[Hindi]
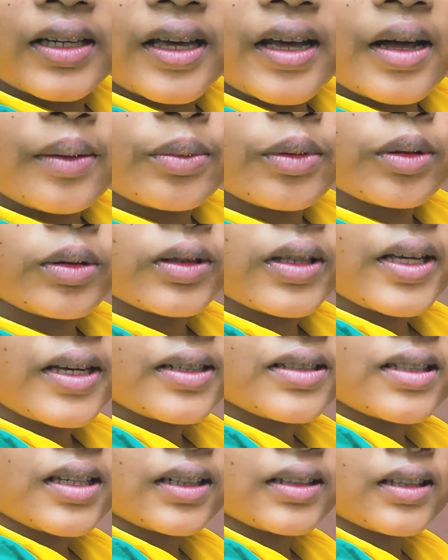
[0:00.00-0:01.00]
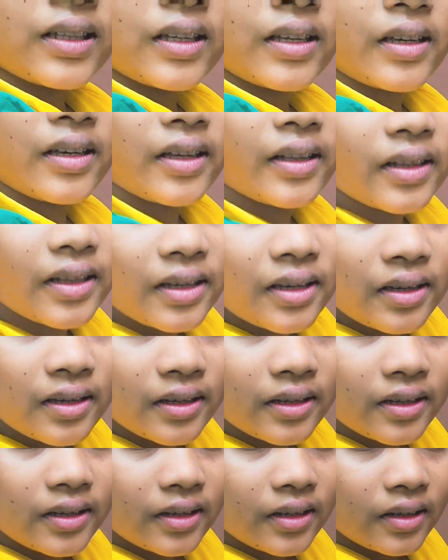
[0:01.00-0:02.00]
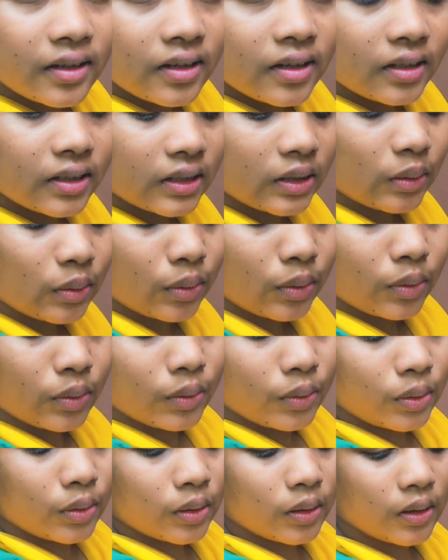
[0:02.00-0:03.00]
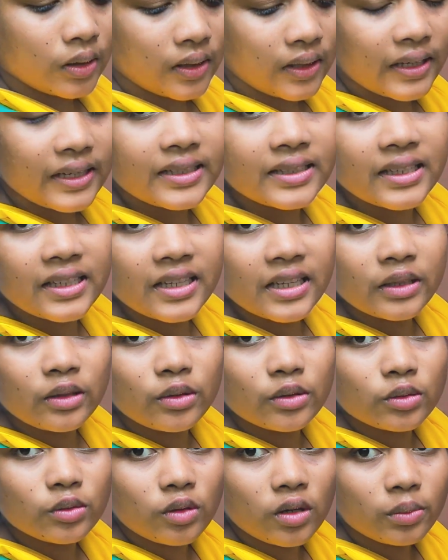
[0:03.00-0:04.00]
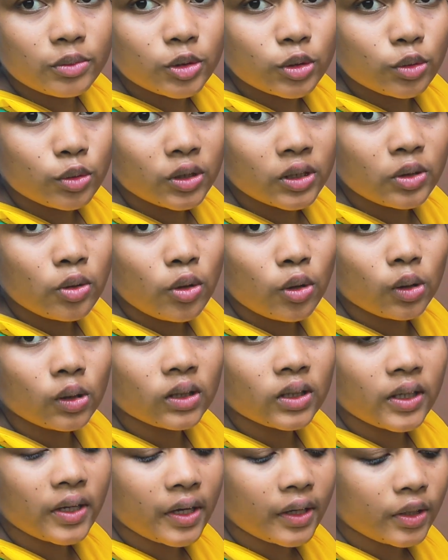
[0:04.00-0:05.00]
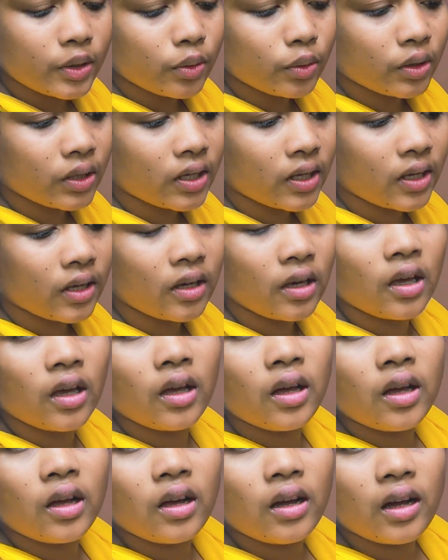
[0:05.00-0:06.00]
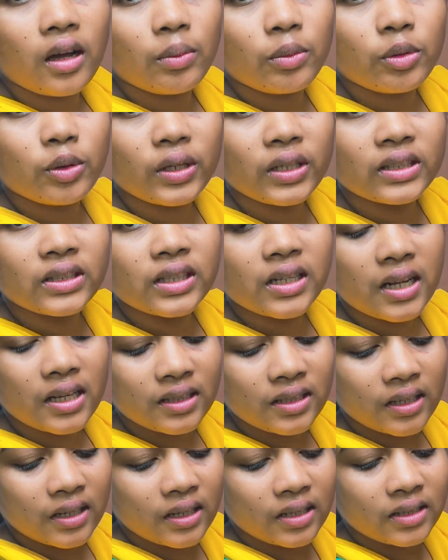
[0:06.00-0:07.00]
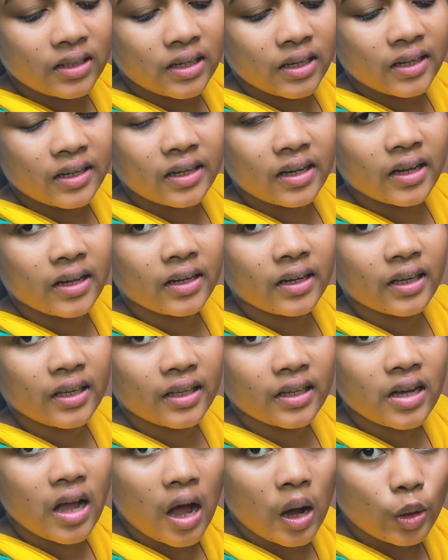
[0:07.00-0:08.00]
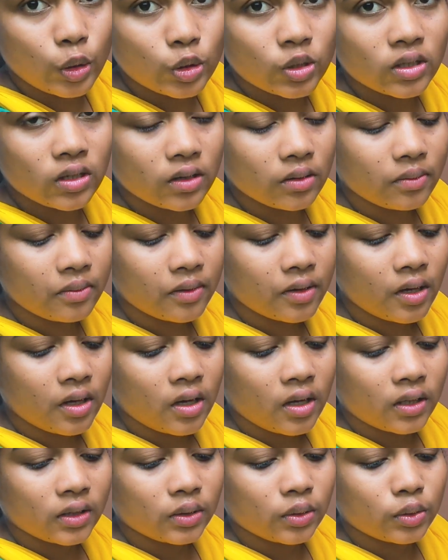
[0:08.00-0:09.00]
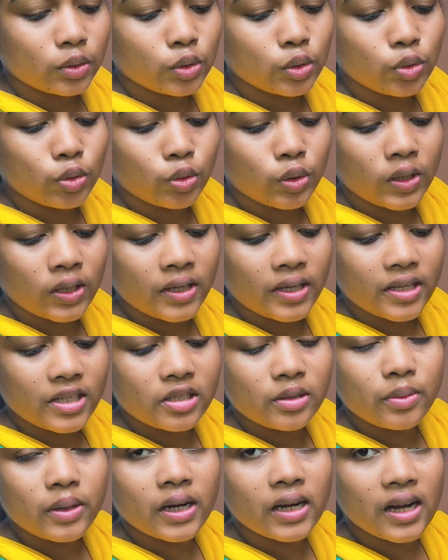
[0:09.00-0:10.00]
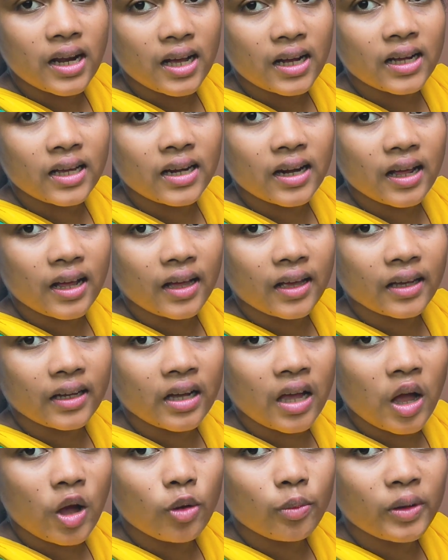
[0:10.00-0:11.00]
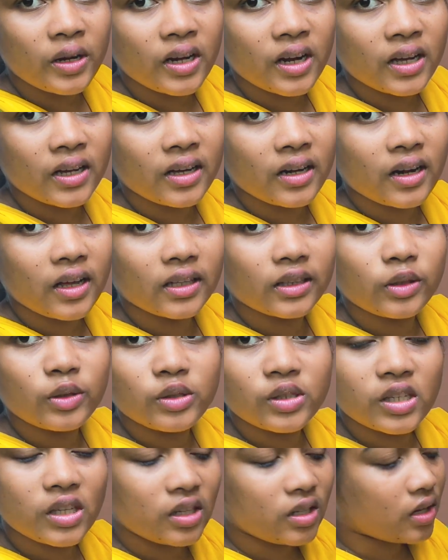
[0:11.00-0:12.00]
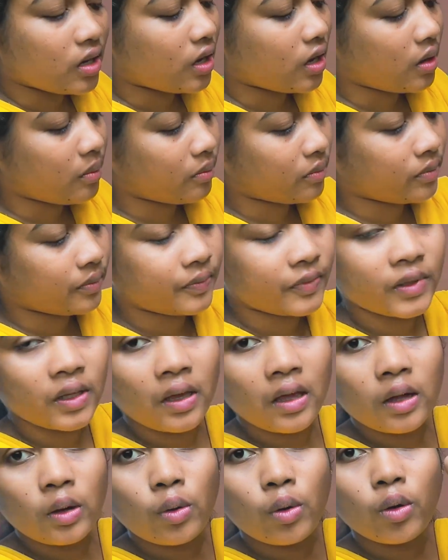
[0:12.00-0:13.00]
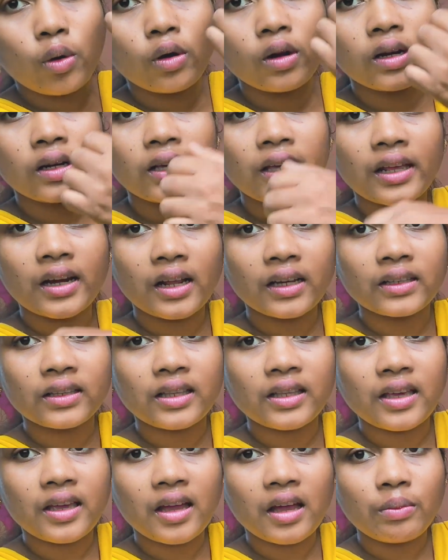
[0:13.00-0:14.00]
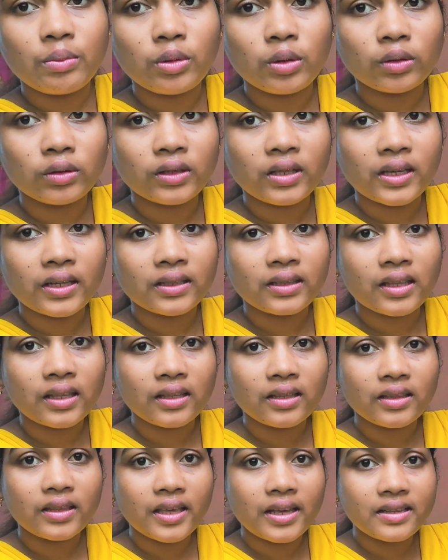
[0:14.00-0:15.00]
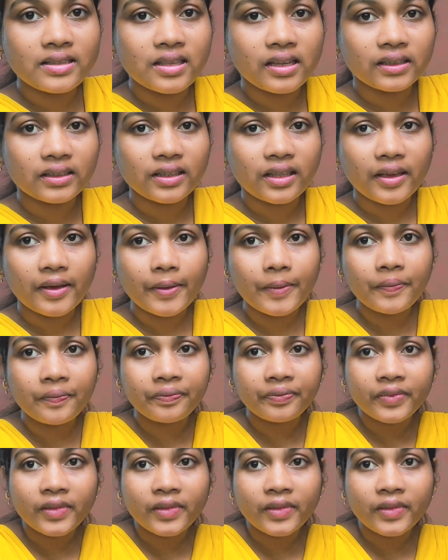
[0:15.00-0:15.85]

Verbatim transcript: गया आप लोग देख सकते हैं दे तो इसलिए दोस्तों हम चूड़ी खोल दिए क्योंकि हमको इतना दर्द कर रहा है ना ये घाव सब तो चूड़ी इस पर लग रहा है घाव में लग रहा है तो इसीलिए हम खोल के रख दिए हैं आप लोग देख देख सकते हैं